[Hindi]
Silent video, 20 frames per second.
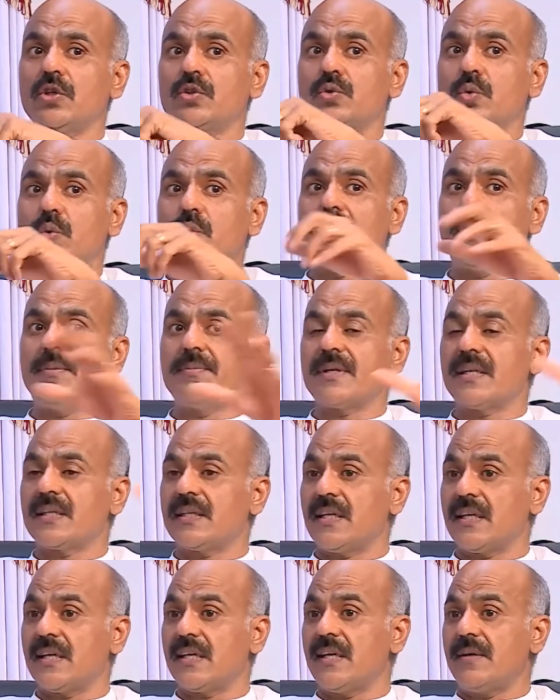सूरम
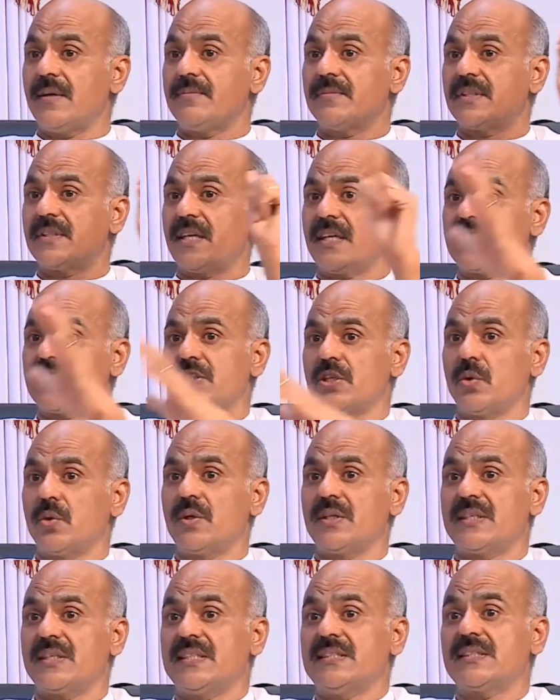कृतज्ञम दृढ़
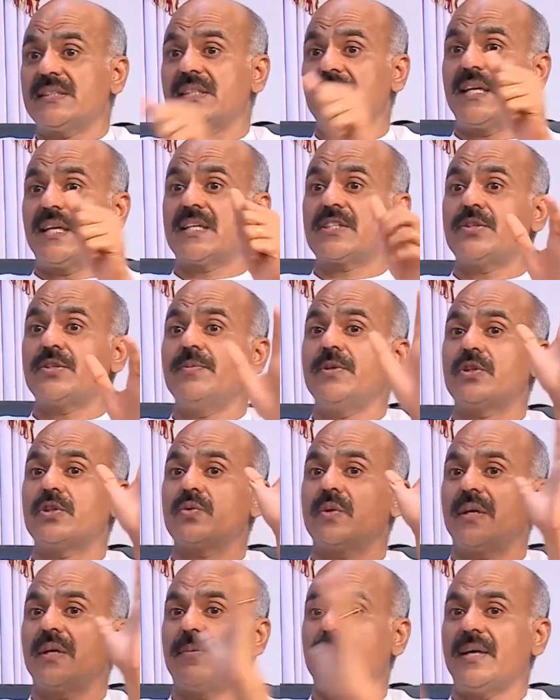हृदय लक्ष्मी
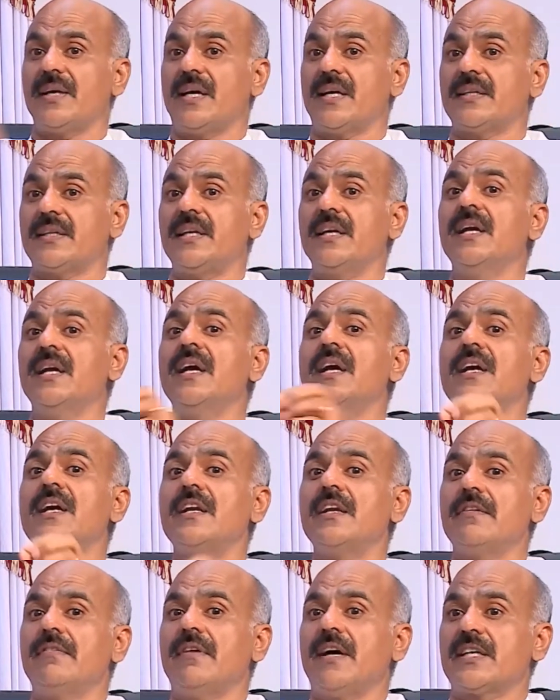स्वयं याति
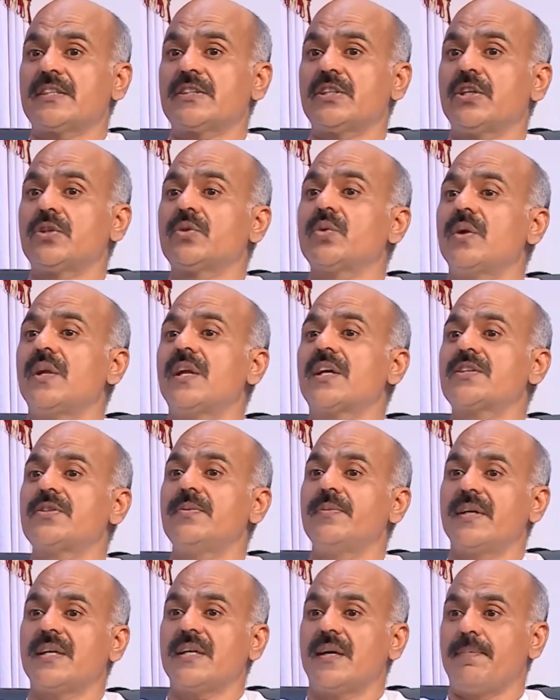निवास है तो
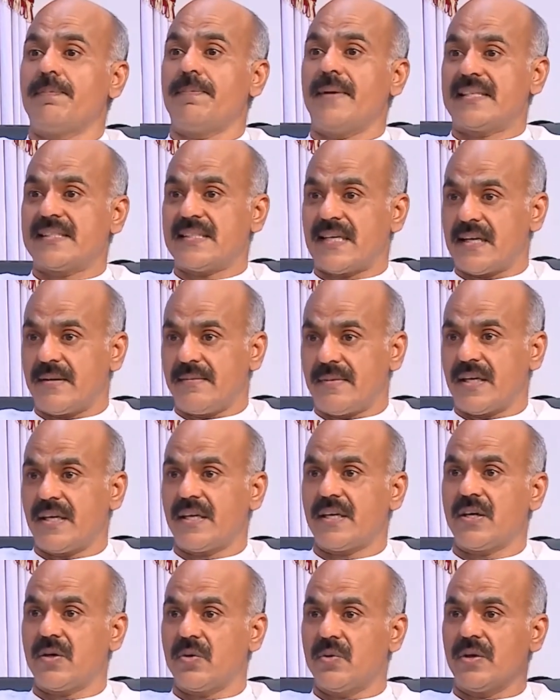लक्ष्मी का पैसा कमाने
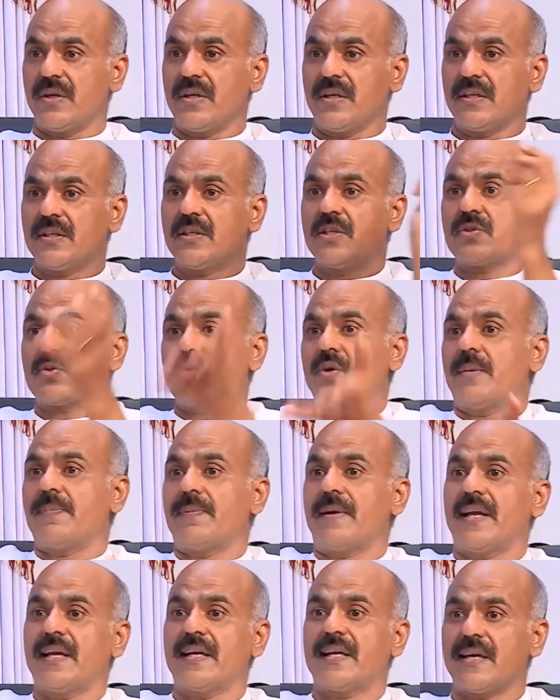का गुण है किसको
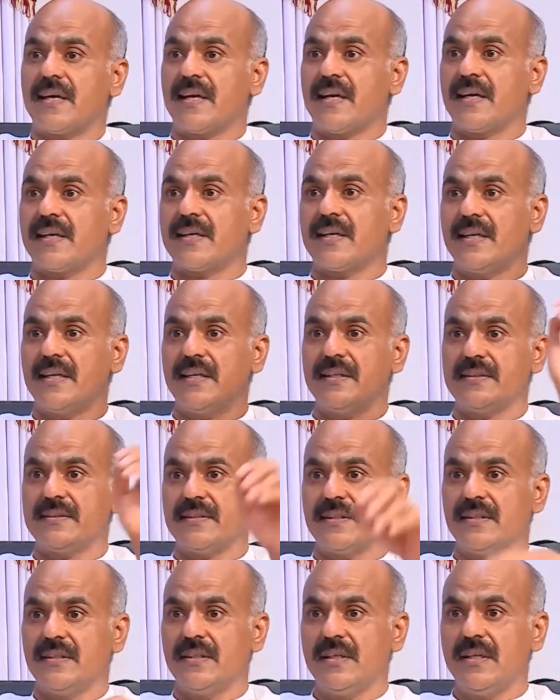अप्लाई करना है कर लीजिए